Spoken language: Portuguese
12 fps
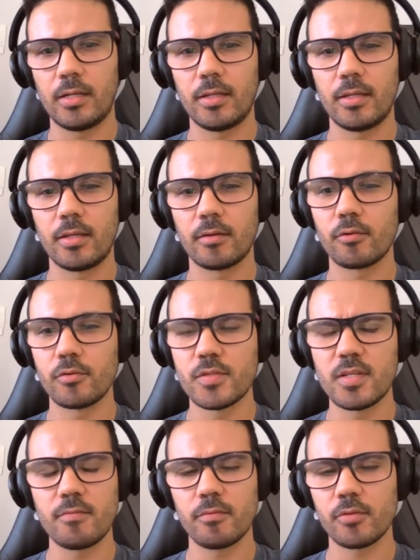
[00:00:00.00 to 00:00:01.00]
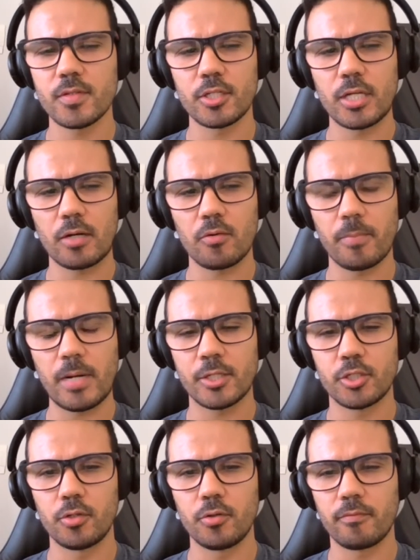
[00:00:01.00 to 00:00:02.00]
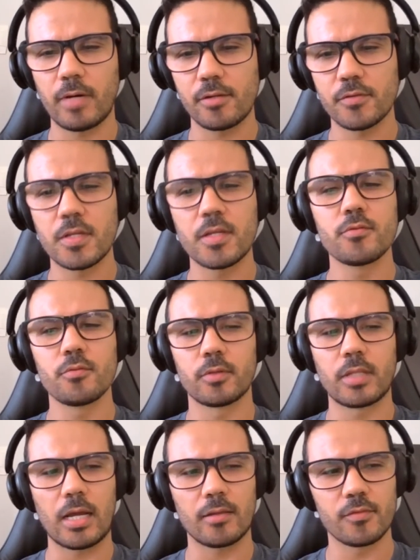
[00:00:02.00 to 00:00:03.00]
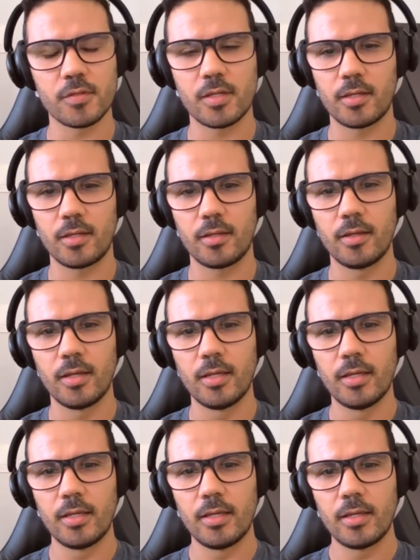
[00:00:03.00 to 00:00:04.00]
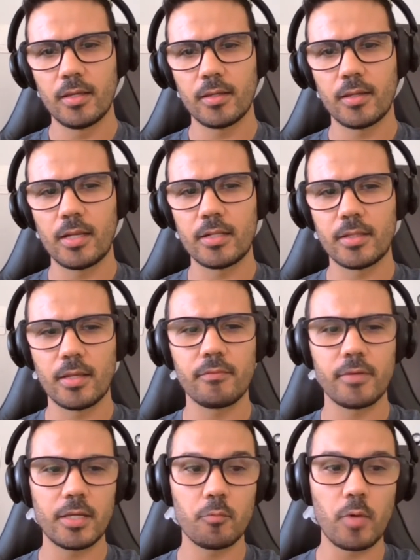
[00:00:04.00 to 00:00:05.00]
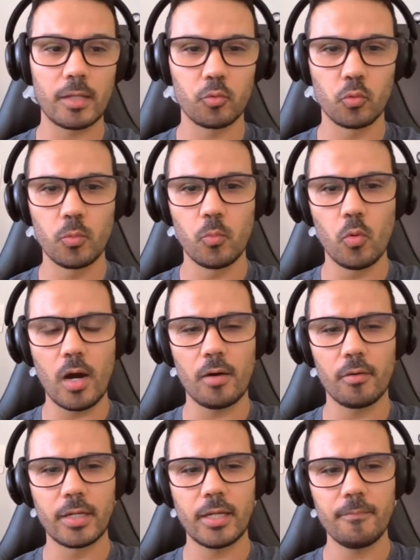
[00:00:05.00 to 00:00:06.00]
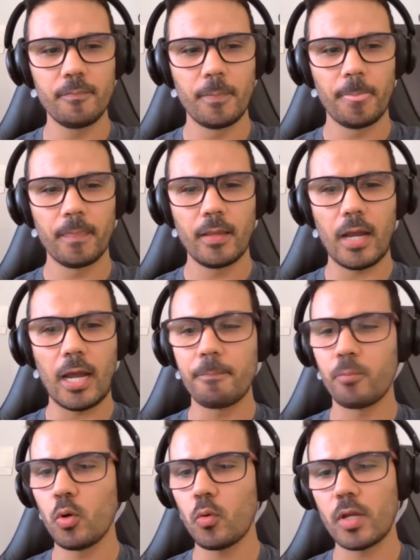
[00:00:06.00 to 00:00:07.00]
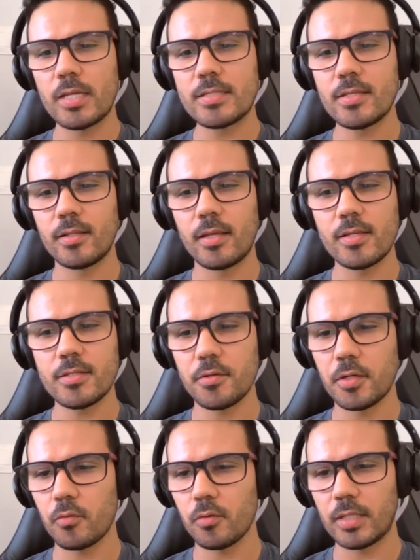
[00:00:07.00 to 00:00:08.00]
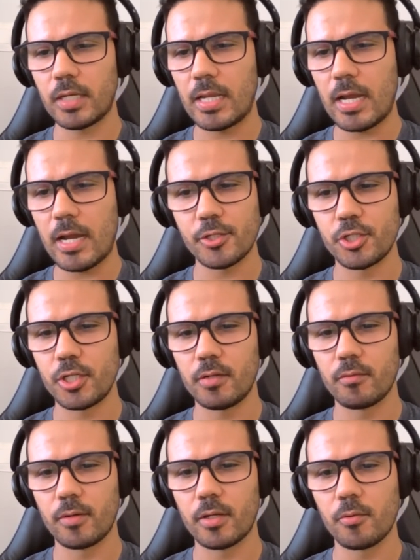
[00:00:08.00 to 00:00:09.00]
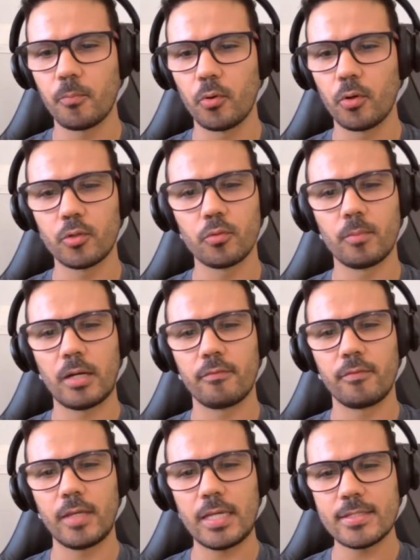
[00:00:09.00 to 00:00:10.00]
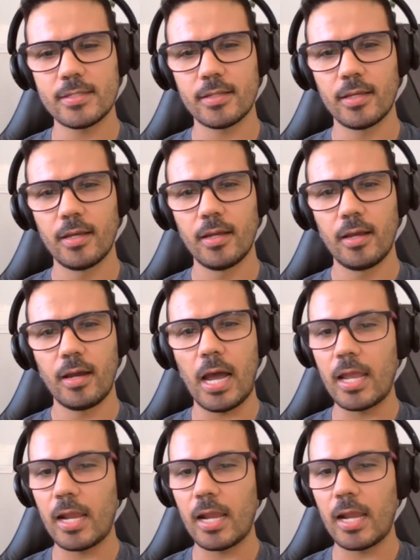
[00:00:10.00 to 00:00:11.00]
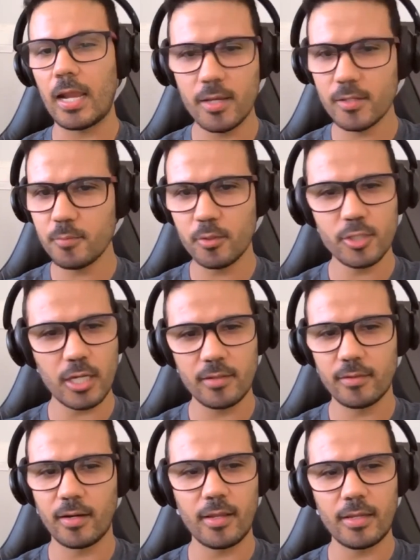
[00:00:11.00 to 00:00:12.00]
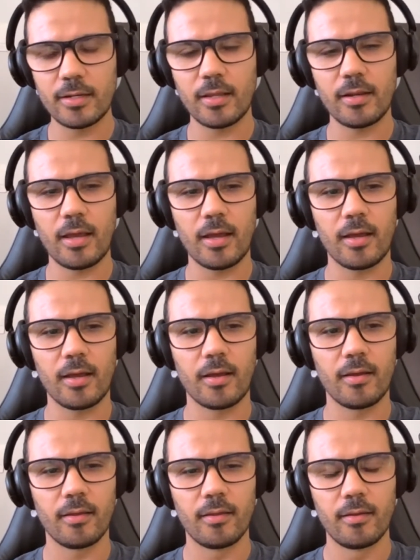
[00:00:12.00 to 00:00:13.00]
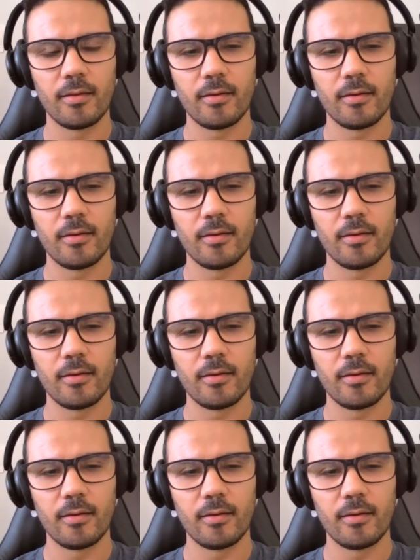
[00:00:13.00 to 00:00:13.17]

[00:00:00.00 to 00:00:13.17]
ele, inclusive, você já compartilhou vários resultados que, que ele teve aí com a Turboal, né? Aí, por coincidência, eu encontrei a Gi no aeroporto uma vez. Aí, lá mesmo, eu já entrei, né, na,